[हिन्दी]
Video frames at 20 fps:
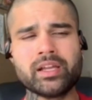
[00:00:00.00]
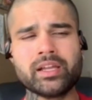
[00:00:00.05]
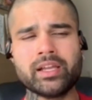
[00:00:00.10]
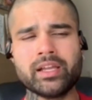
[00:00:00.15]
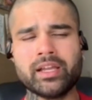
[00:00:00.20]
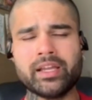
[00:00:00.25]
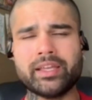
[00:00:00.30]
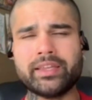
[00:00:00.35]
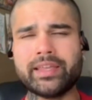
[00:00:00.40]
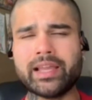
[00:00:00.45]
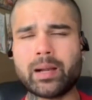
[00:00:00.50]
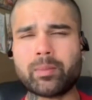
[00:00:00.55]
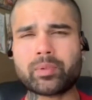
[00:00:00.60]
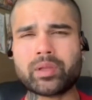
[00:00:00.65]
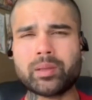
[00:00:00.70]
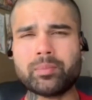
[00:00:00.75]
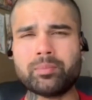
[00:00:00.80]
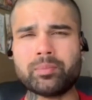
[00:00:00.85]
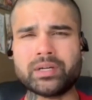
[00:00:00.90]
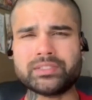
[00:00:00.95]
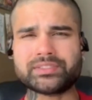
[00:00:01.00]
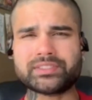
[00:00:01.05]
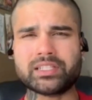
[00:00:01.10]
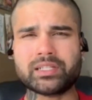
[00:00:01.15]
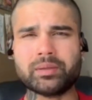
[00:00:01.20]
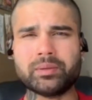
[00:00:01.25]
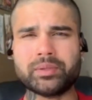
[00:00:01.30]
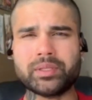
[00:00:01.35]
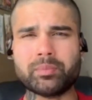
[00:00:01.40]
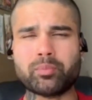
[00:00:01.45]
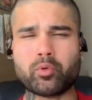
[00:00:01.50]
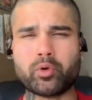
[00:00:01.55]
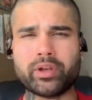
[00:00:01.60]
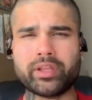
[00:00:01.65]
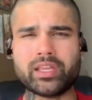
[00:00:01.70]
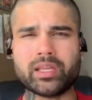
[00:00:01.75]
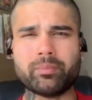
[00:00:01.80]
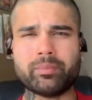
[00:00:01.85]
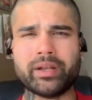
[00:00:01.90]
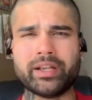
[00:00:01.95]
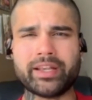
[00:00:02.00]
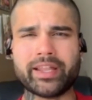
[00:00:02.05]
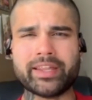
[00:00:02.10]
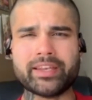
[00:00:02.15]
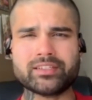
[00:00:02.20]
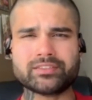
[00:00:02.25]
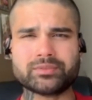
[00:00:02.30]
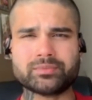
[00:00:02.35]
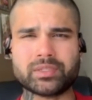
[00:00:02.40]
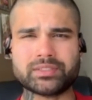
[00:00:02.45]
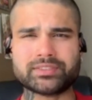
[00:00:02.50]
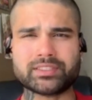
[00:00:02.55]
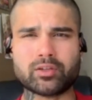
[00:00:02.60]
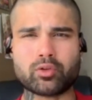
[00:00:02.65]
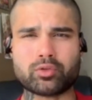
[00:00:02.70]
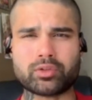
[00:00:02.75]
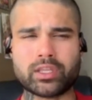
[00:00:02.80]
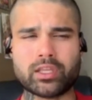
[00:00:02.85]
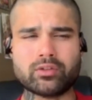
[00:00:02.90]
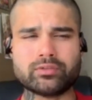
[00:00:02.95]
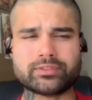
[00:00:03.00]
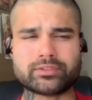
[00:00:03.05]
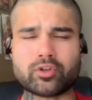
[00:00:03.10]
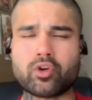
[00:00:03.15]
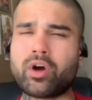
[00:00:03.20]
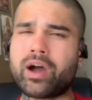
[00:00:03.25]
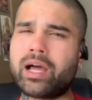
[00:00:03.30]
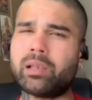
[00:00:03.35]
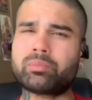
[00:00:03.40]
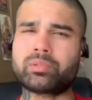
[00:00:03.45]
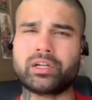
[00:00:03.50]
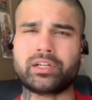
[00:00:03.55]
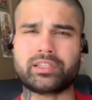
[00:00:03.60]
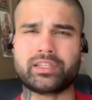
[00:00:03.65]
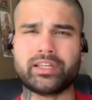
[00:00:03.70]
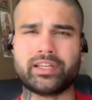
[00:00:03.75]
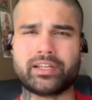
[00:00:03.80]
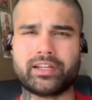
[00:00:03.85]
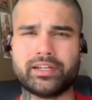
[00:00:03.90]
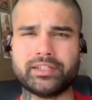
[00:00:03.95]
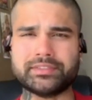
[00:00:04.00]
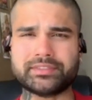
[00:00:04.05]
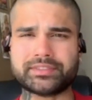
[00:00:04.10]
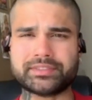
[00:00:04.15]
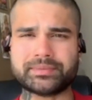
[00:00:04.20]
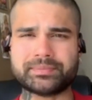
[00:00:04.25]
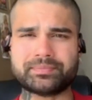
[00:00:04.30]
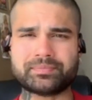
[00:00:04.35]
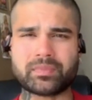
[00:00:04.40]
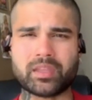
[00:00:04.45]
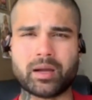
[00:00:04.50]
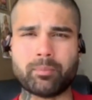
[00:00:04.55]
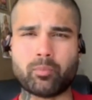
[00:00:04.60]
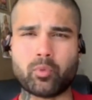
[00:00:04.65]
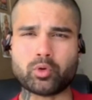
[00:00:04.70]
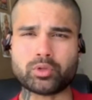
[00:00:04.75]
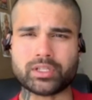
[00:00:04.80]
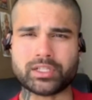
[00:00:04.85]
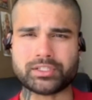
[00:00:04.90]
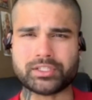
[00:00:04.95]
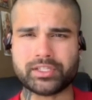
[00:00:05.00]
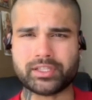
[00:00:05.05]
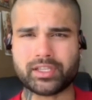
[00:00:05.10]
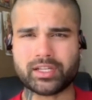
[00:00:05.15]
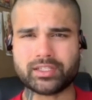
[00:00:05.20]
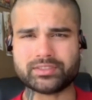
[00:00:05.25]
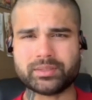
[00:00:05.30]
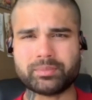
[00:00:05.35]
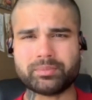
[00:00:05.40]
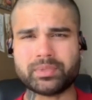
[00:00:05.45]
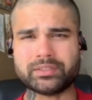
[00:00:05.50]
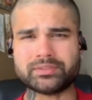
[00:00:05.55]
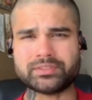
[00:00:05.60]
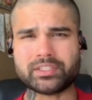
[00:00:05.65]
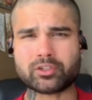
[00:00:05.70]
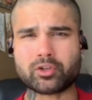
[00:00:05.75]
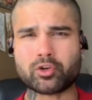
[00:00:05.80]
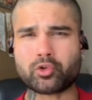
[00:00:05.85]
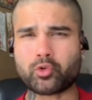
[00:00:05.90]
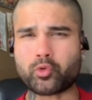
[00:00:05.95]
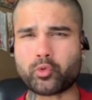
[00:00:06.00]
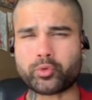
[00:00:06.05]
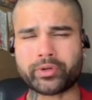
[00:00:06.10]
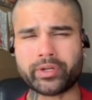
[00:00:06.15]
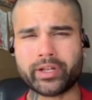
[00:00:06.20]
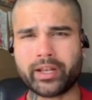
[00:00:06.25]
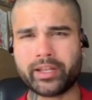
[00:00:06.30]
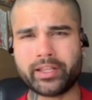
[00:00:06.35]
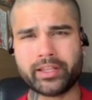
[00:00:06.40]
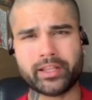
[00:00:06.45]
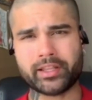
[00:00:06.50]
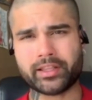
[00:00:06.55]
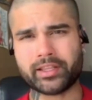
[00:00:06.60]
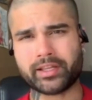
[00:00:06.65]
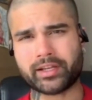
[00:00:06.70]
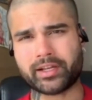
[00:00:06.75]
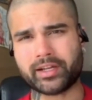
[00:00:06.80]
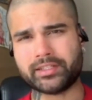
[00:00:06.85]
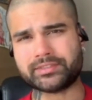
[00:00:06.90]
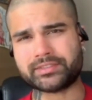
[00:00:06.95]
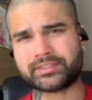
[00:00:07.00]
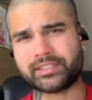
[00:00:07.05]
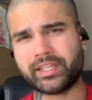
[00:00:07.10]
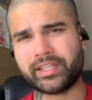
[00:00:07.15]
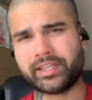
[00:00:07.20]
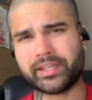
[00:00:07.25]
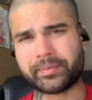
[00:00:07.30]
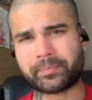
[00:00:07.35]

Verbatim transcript: ये आपकी मसल ये बॉडी के मेंटेनेंस मसल होते हैं उसको हेल्प करता है गैस बहुत अच्छी तरह से मसल को टूटने नहीं देता है गैस ठीक है